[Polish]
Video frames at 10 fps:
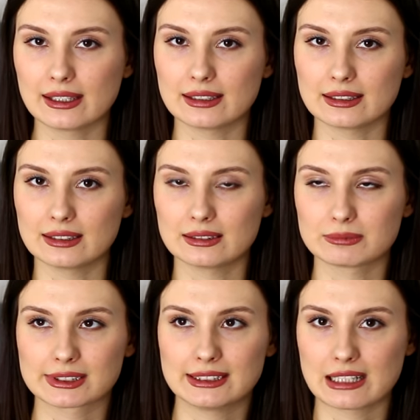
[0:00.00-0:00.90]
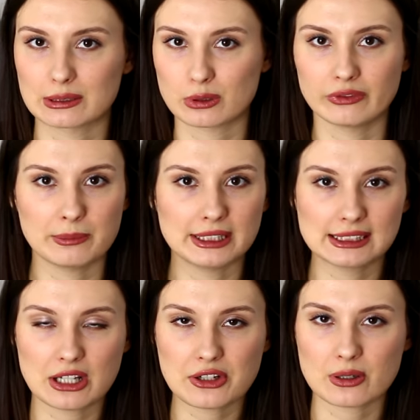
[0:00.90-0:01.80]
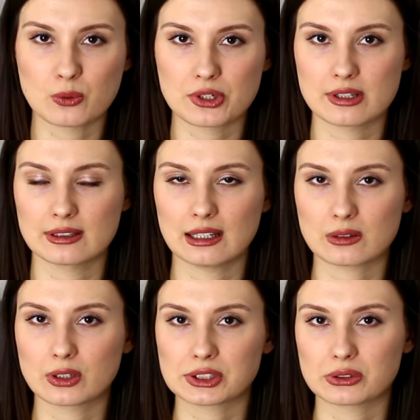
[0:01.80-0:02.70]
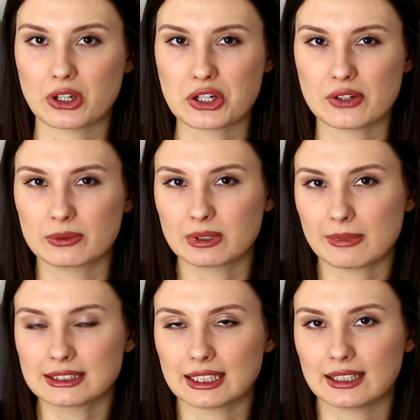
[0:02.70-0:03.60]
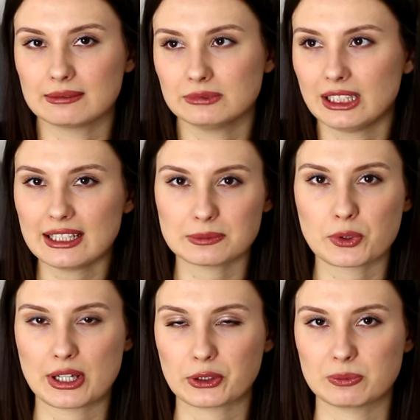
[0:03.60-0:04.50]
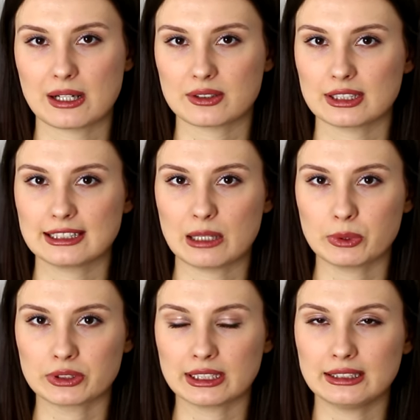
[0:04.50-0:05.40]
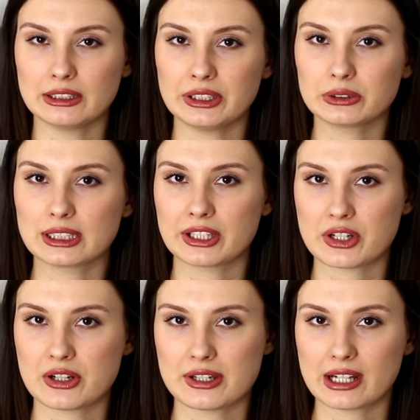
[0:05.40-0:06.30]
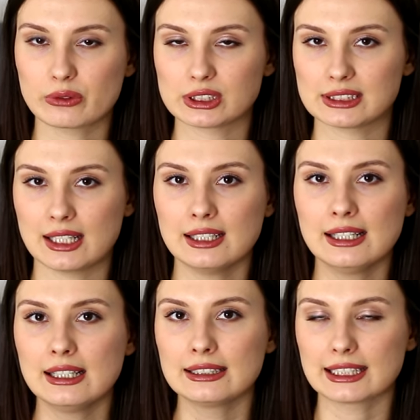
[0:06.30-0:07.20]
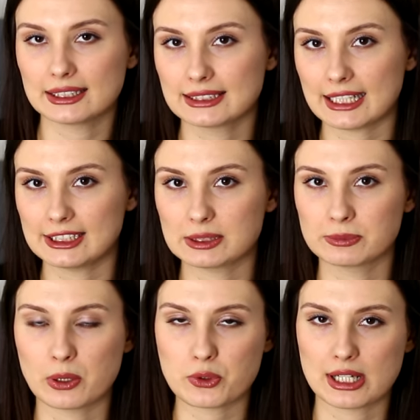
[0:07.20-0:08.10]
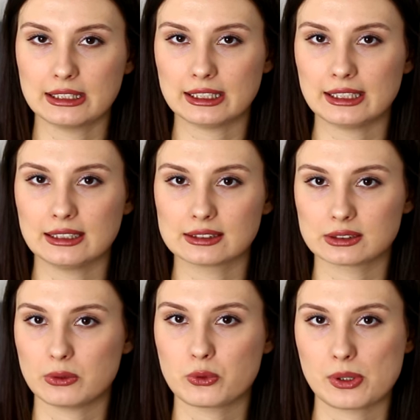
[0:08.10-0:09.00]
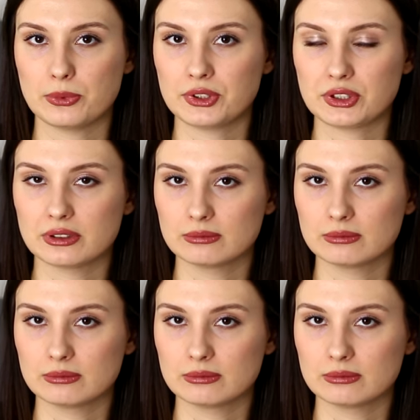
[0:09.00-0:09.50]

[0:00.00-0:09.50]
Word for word: E, z literaturą feministyczną, czy dla kogoś, kto jeszcze w tym temacie nie jest może jakoś bardzo zaznajomiony i dla niego takie rzeczy jak właśnie taki seksizm na uczelni są czymś